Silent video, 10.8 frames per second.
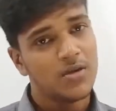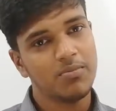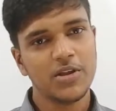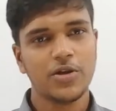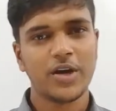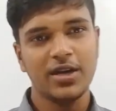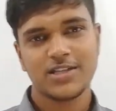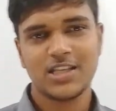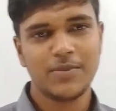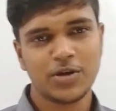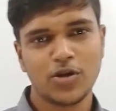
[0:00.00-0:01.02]
বা ধরো একটা
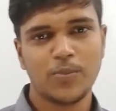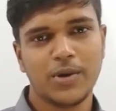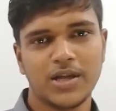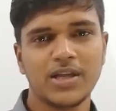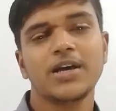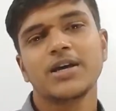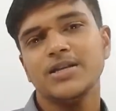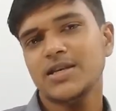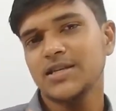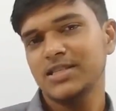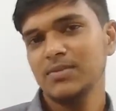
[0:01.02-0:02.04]
সিমেন্ট কোম্পানি
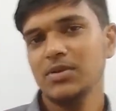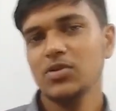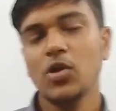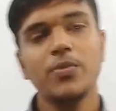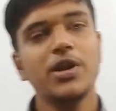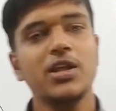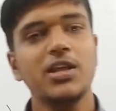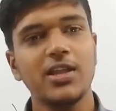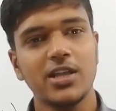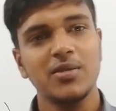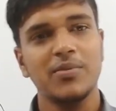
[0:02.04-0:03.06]
সেই সিমেন্ট কোম্পানির কি
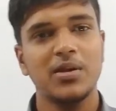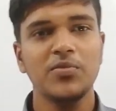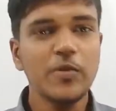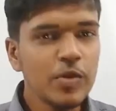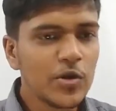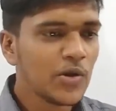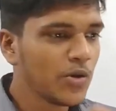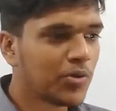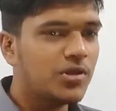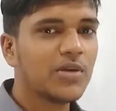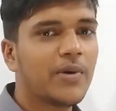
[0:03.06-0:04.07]
থাকতে পারে বিভিন্ন
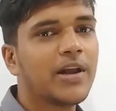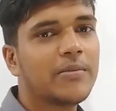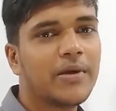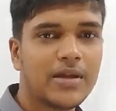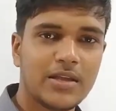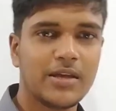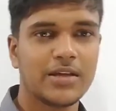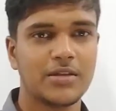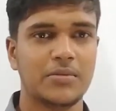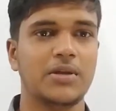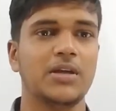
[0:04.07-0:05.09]
নদীর পারে পারে কি
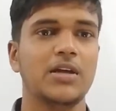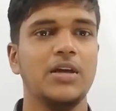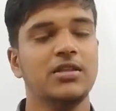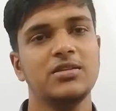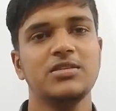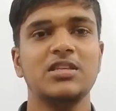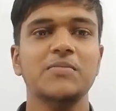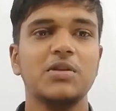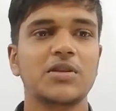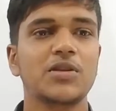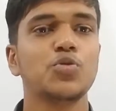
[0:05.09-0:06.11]
থাকতে পারে তাদের
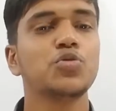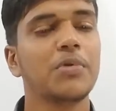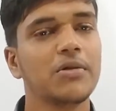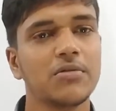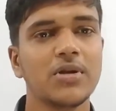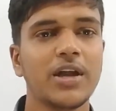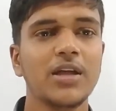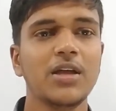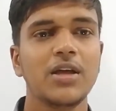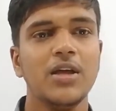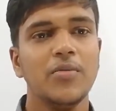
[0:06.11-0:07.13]
সিমেন্ট উৎপাদনকারী
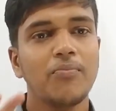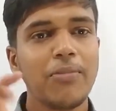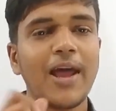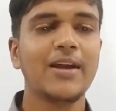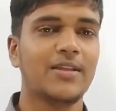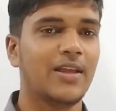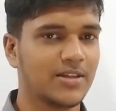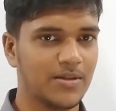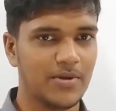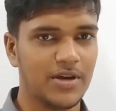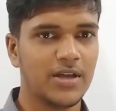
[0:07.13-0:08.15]
প্ল্যান্ট থাকতে
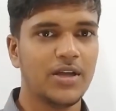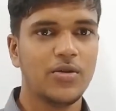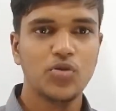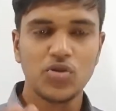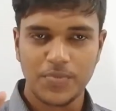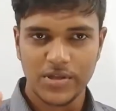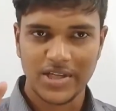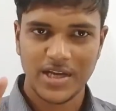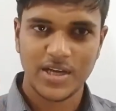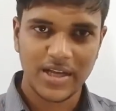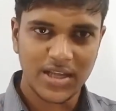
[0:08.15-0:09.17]
পারে
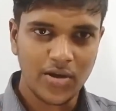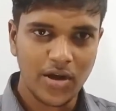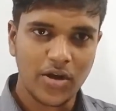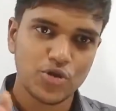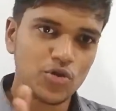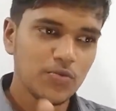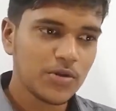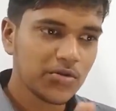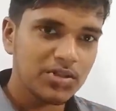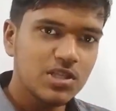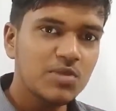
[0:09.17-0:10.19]
যেখানে কি করা হয় শুধুমাত্র
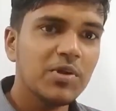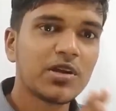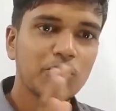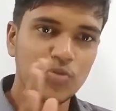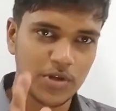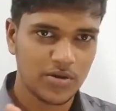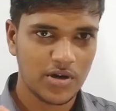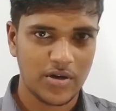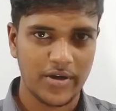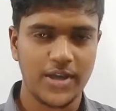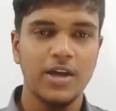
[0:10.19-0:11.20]
ওই সিমেন্টটা উৎপাদন করা
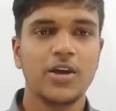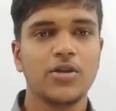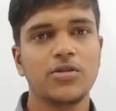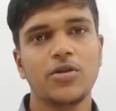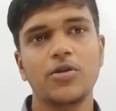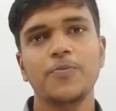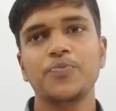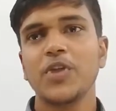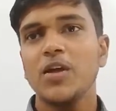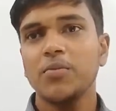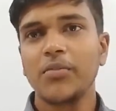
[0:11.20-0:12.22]
হয় ধরো
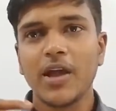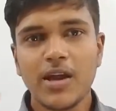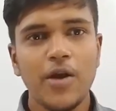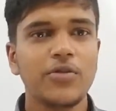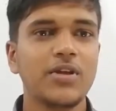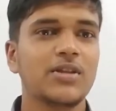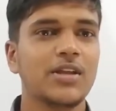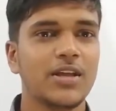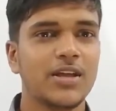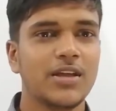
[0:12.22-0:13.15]
মেঘনা নদীর তীরে